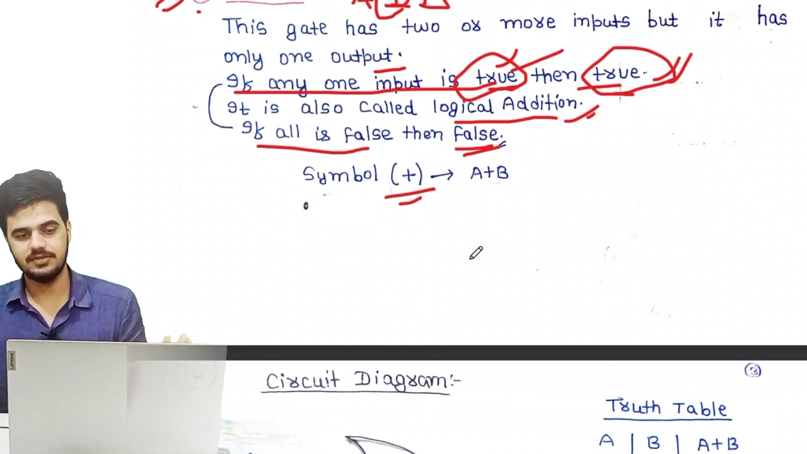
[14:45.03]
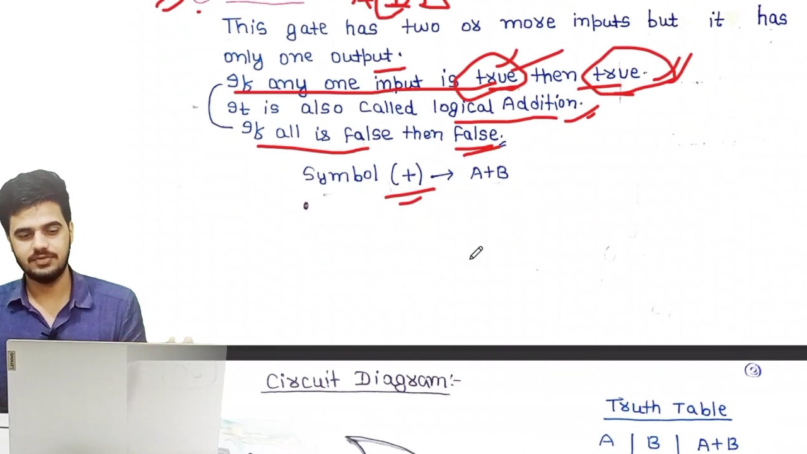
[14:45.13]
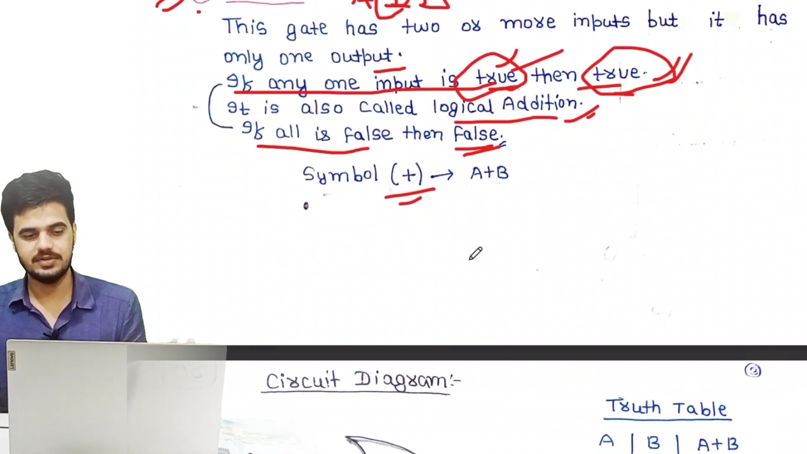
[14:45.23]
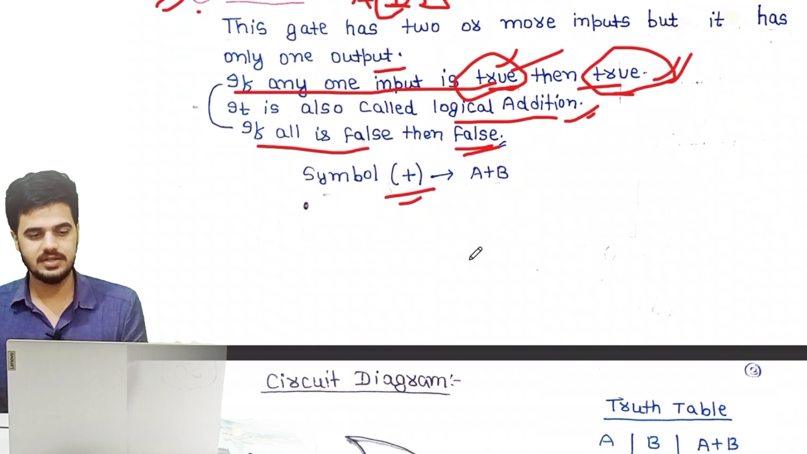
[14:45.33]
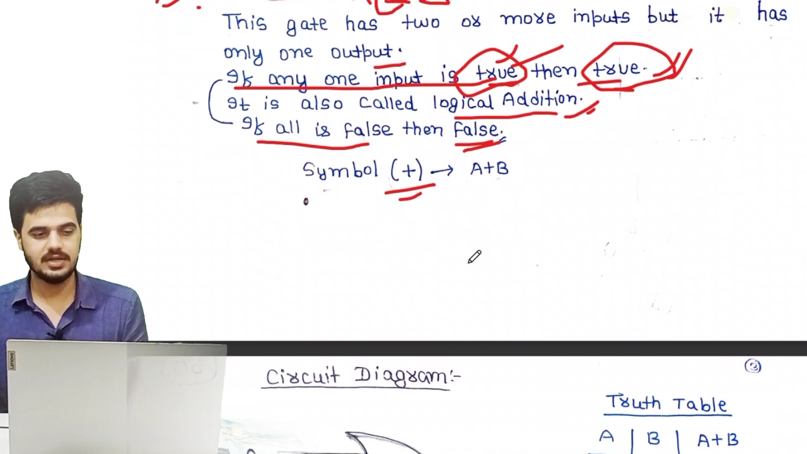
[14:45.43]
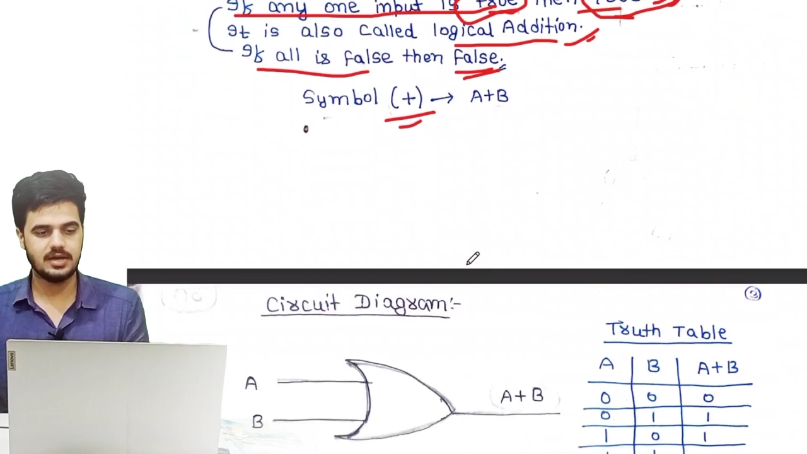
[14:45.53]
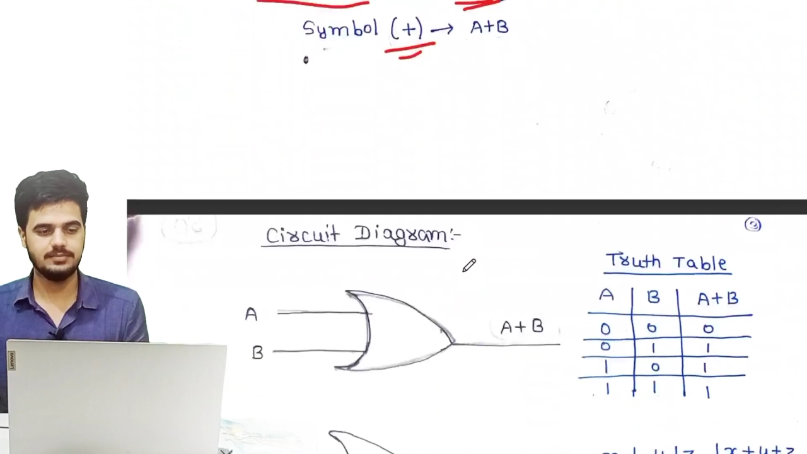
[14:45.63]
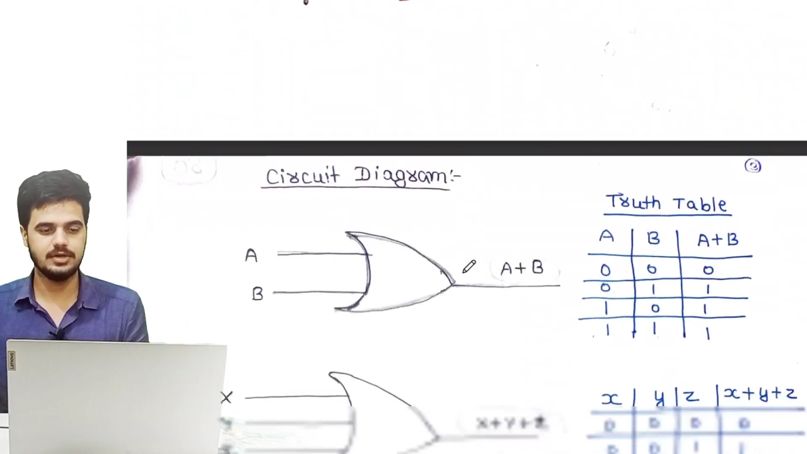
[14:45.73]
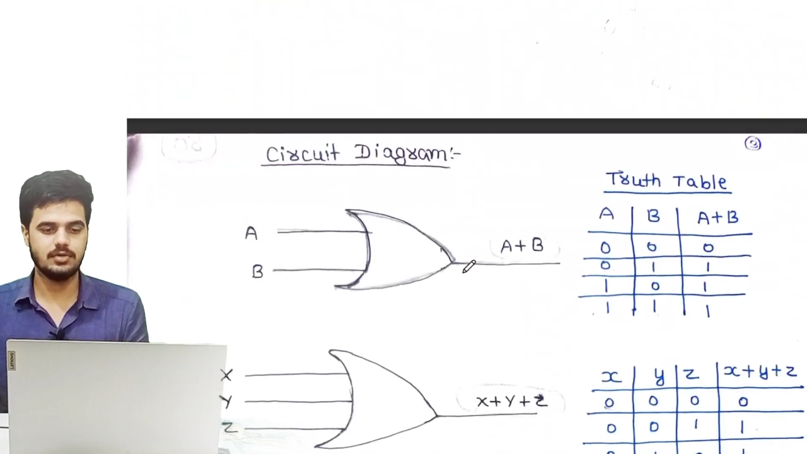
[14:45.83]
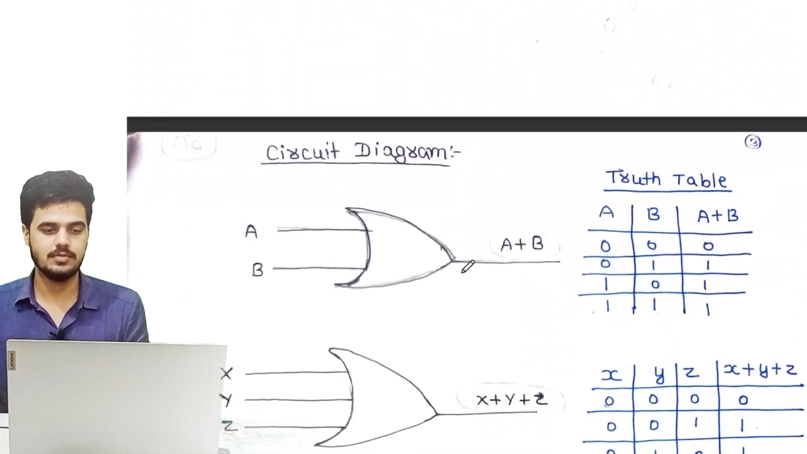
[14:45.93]
डिफिनेशन
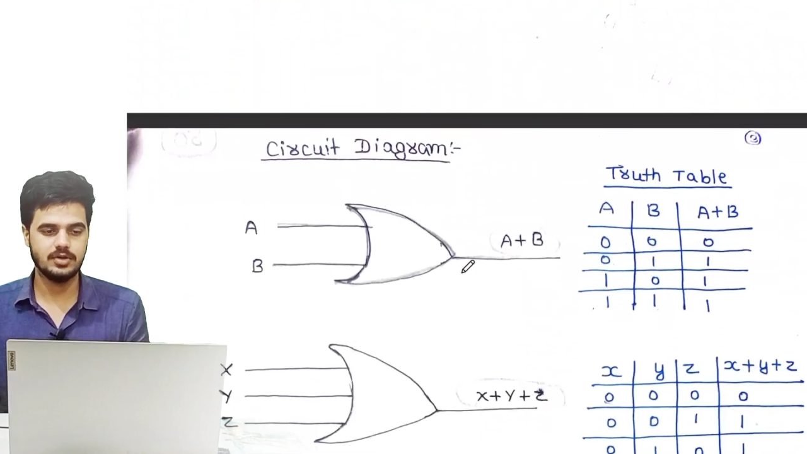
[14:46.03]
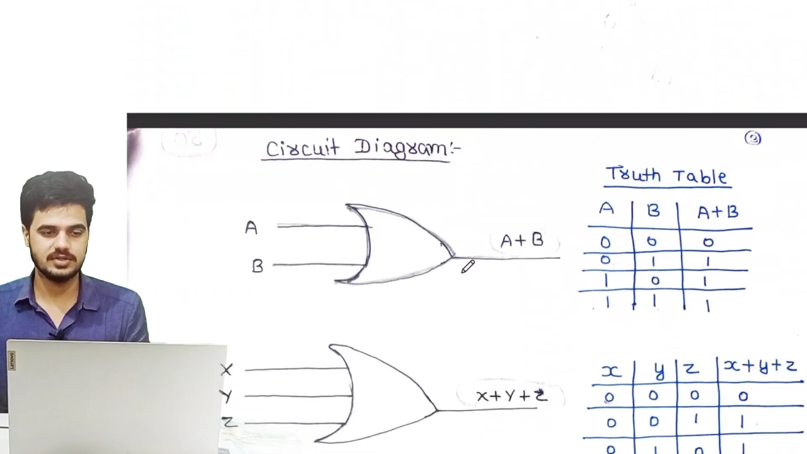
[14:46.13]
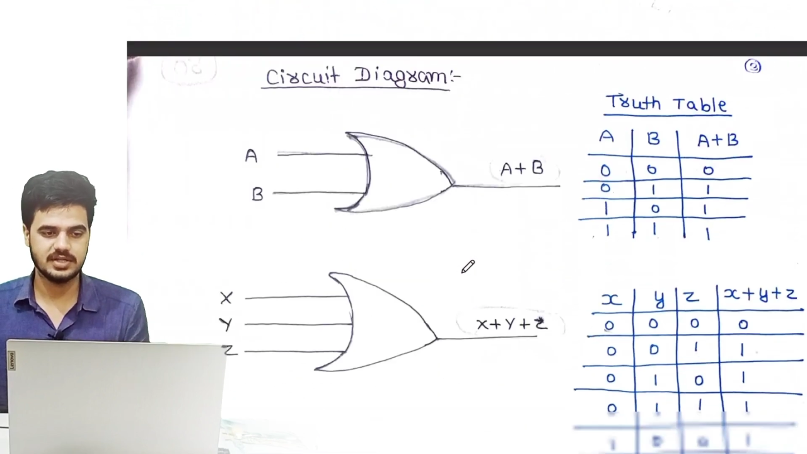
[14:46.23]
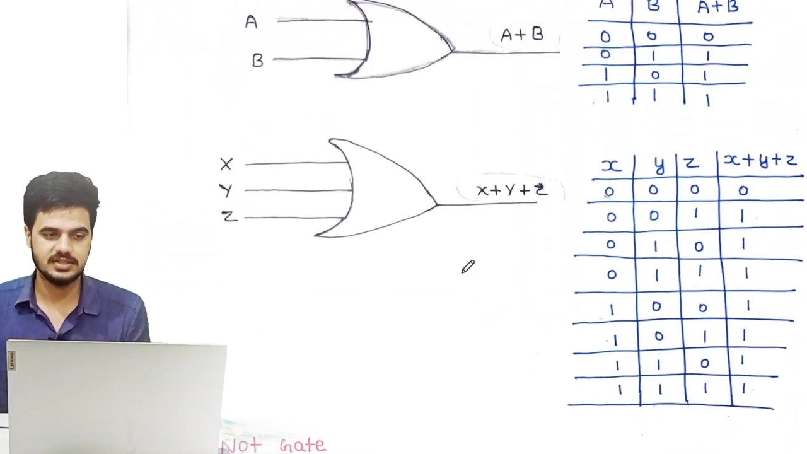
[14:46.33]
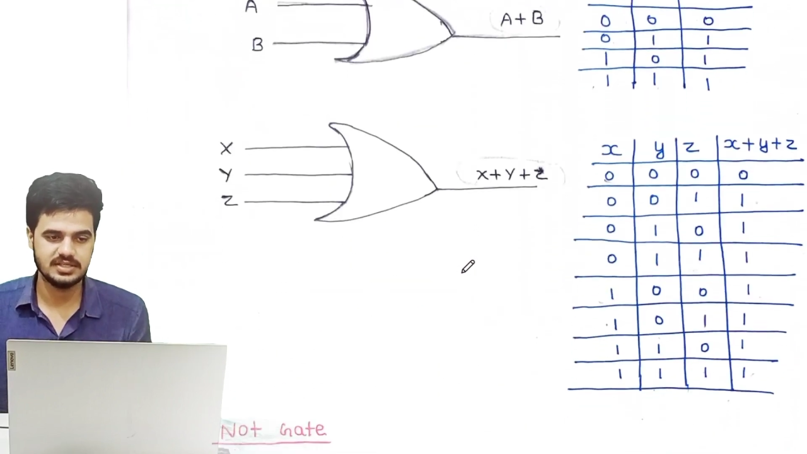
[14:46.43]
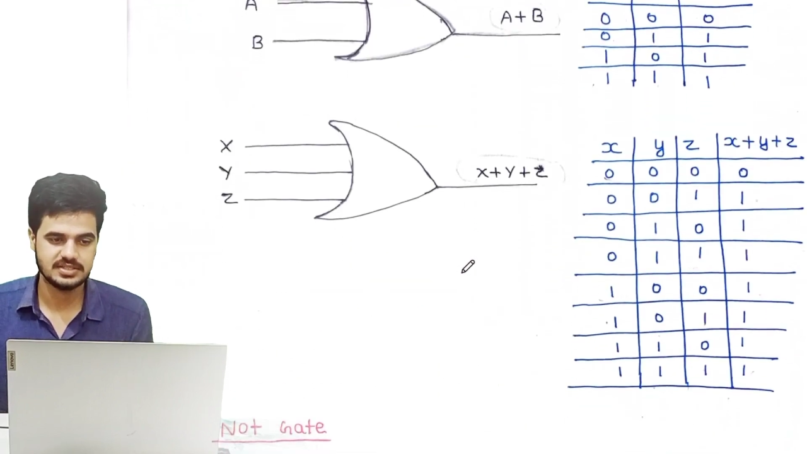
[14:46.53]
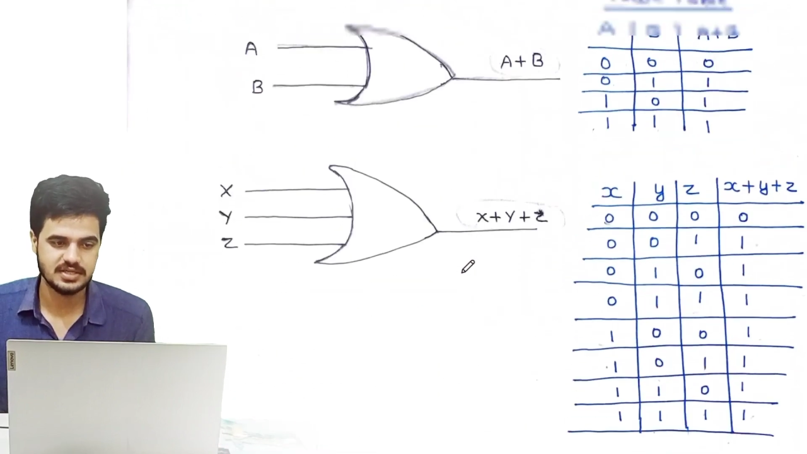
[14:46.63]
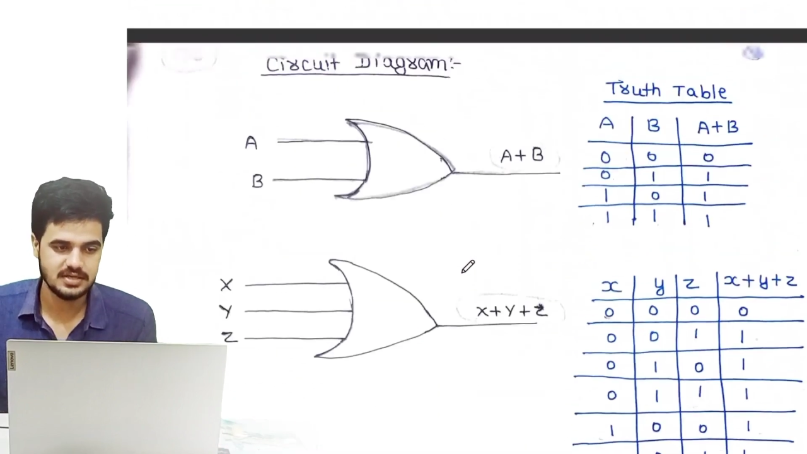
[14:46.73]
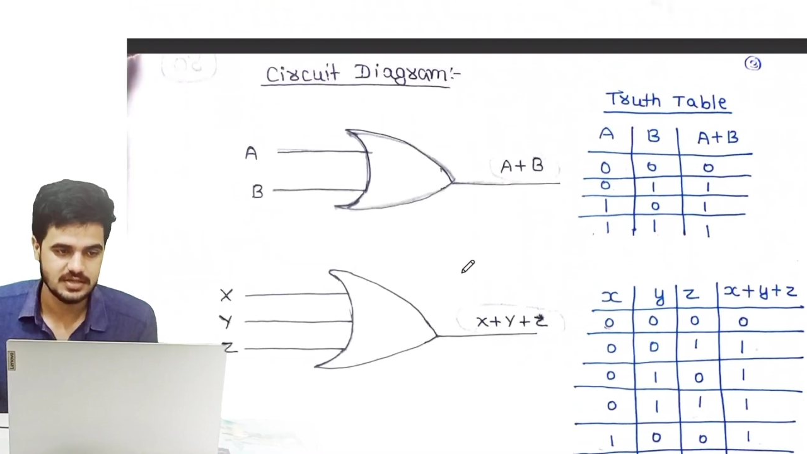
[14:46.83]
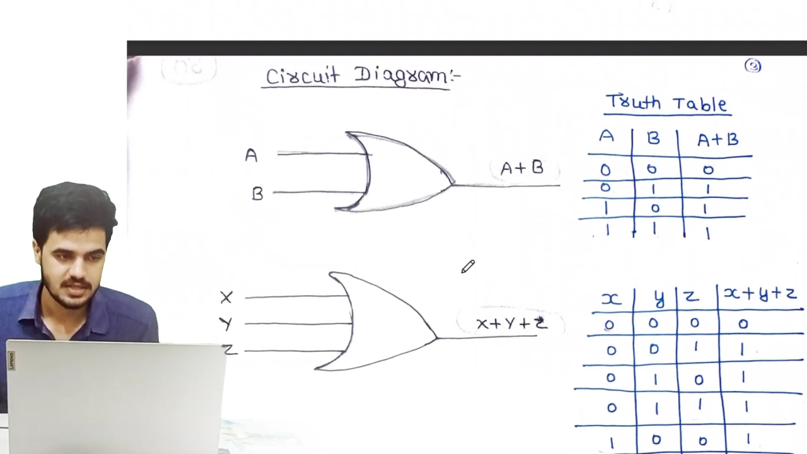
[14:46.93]
अब देखो हम लोग इसका
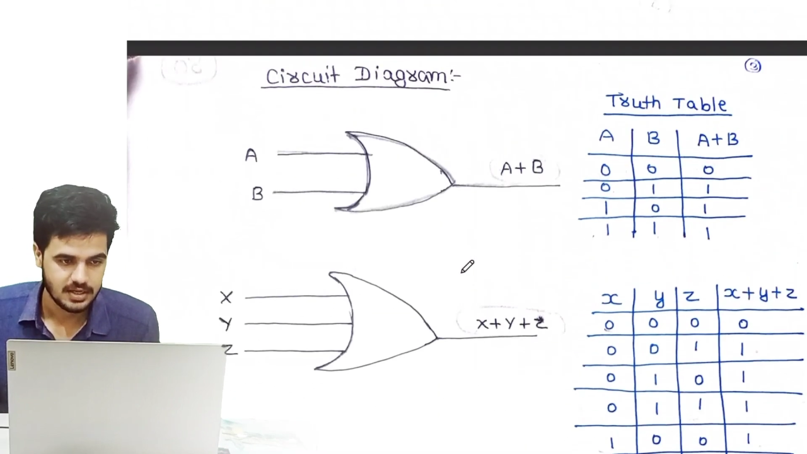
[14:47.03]
डिजिटल